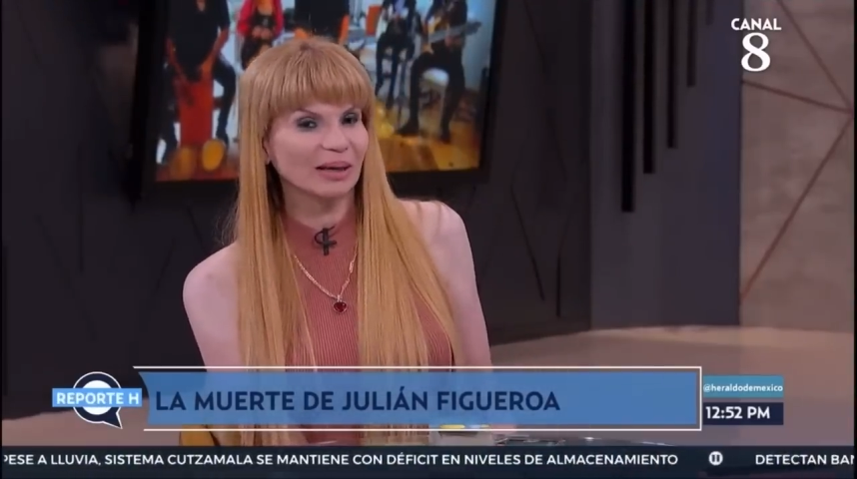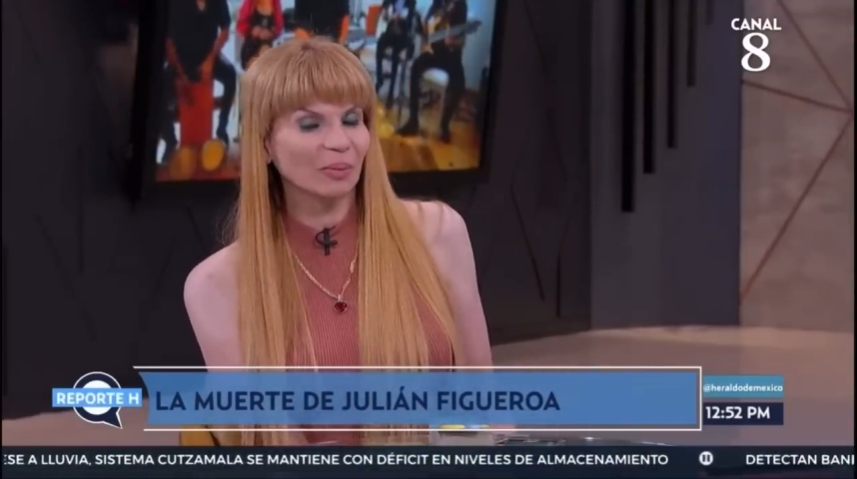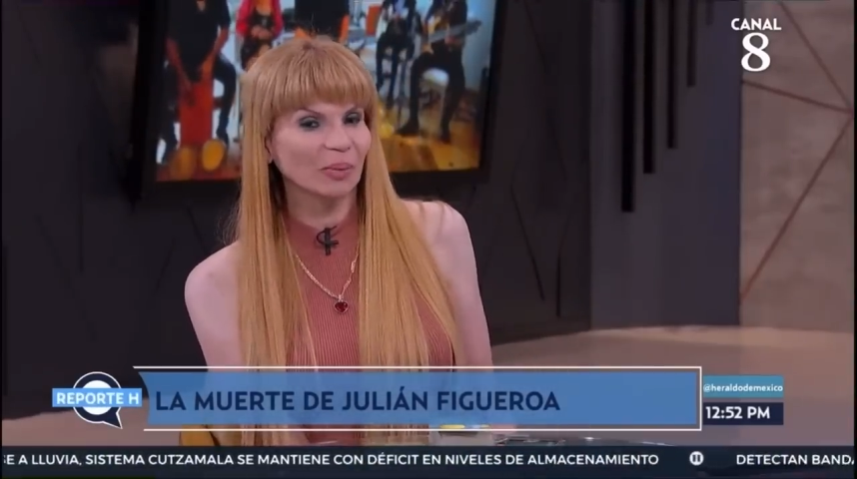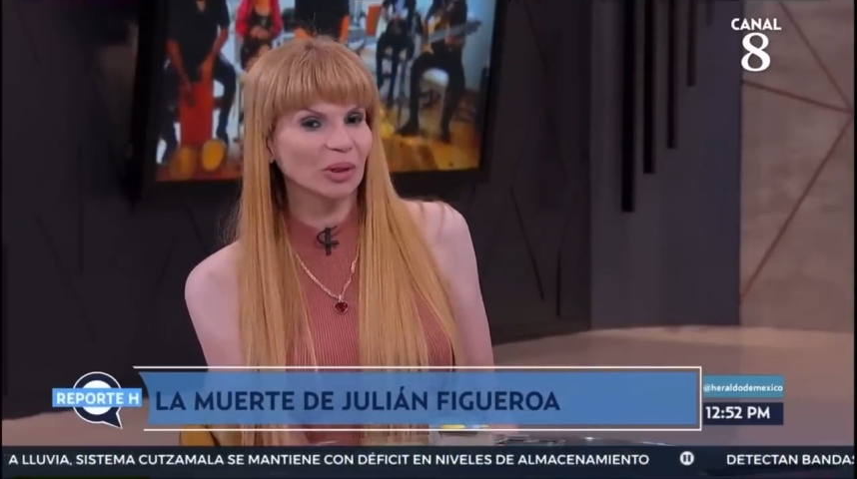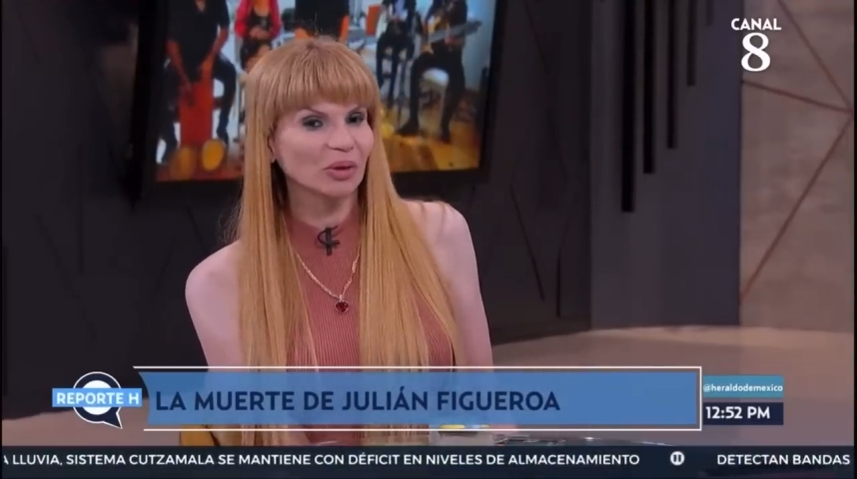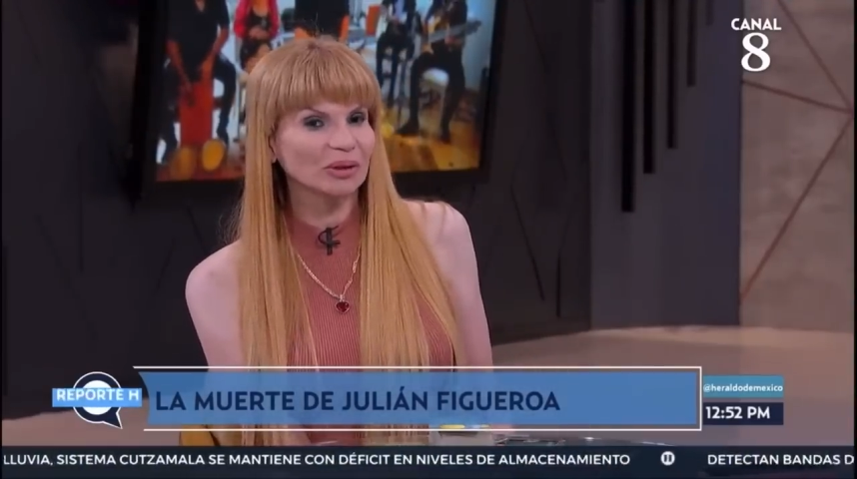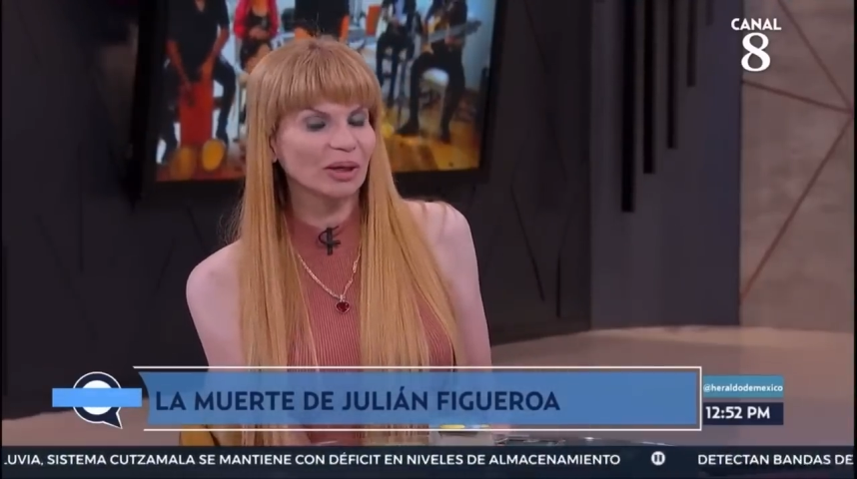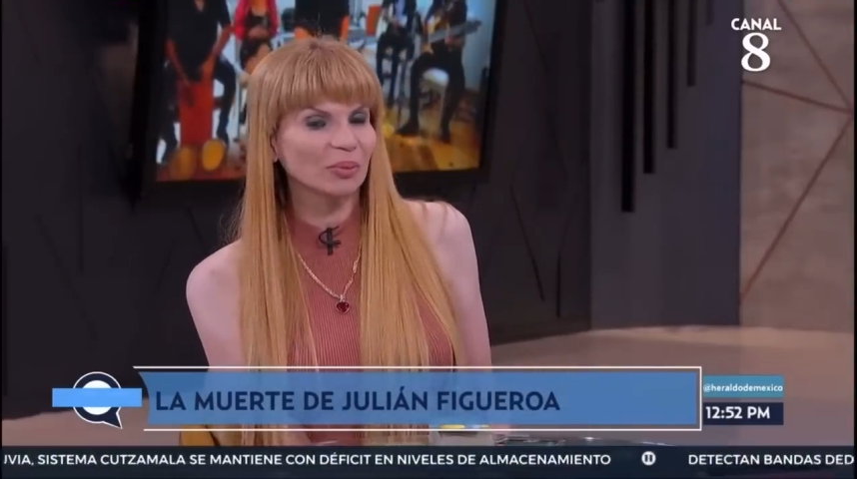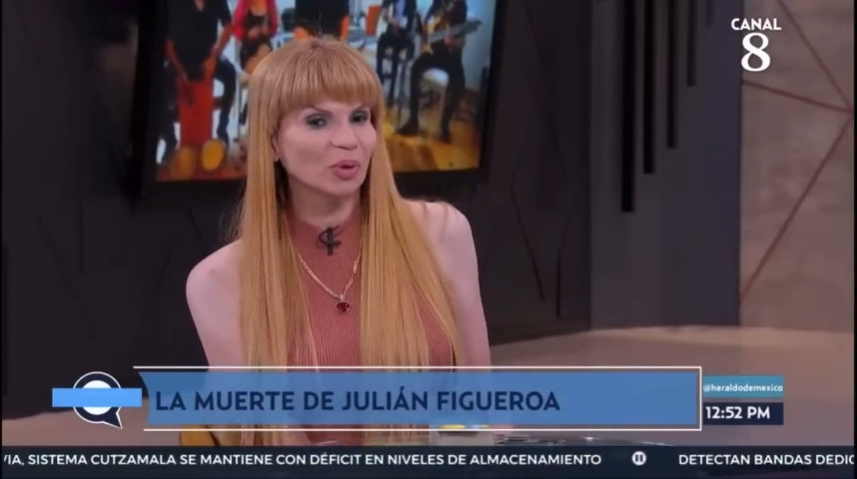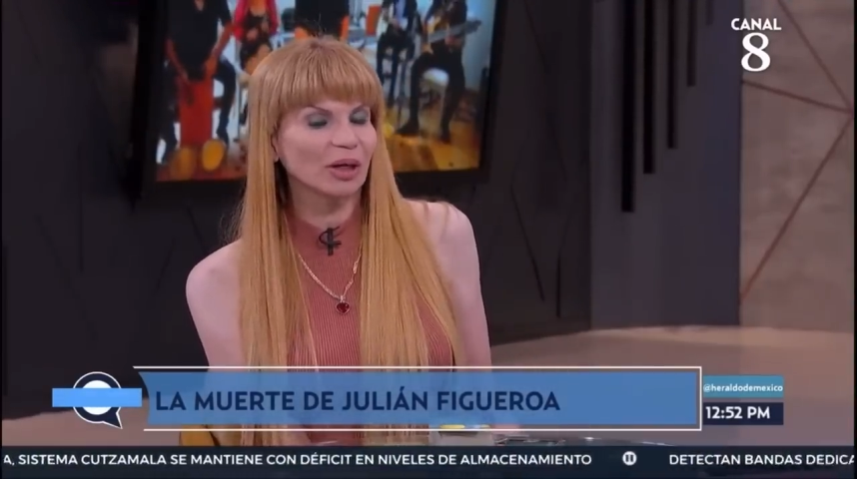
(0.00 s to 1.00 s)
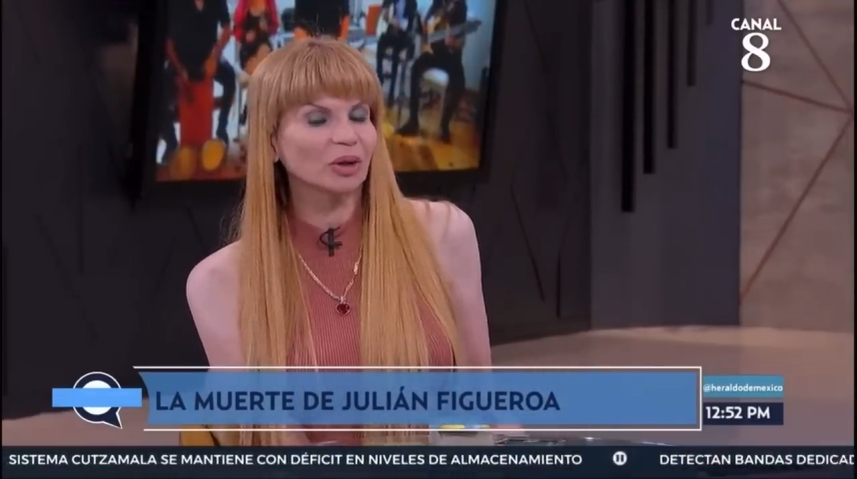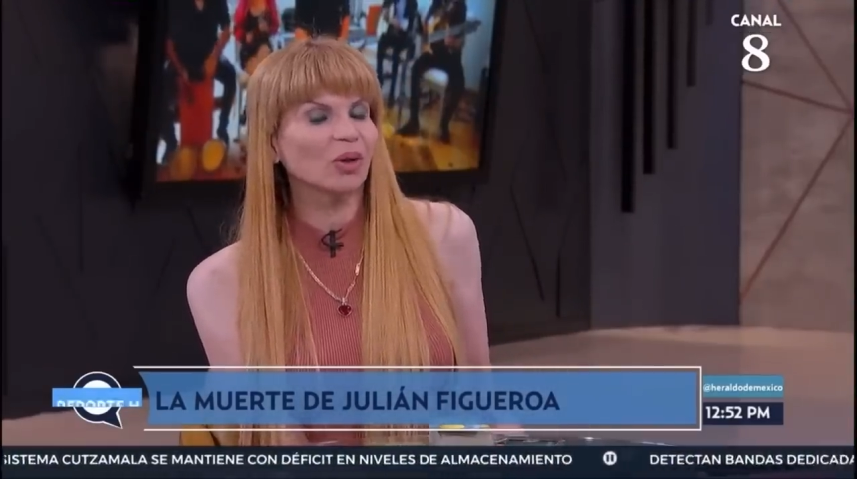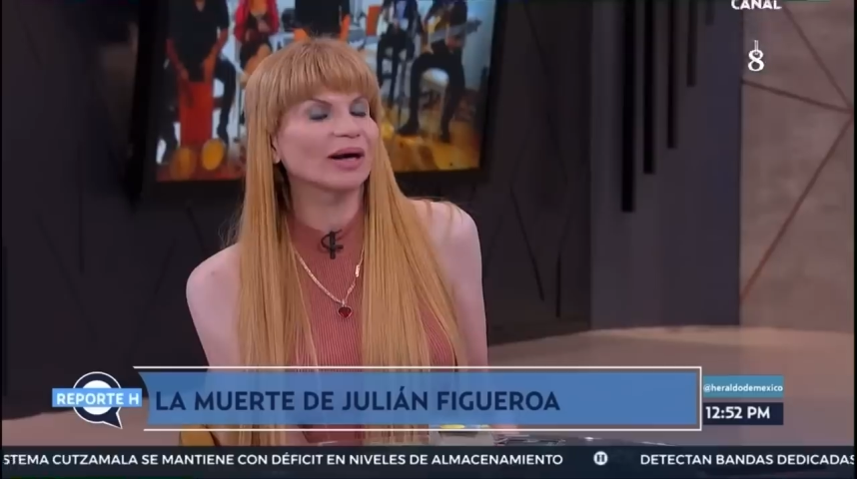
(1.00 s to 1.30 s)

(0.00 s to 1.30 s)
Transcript: al momento de estar muriendo,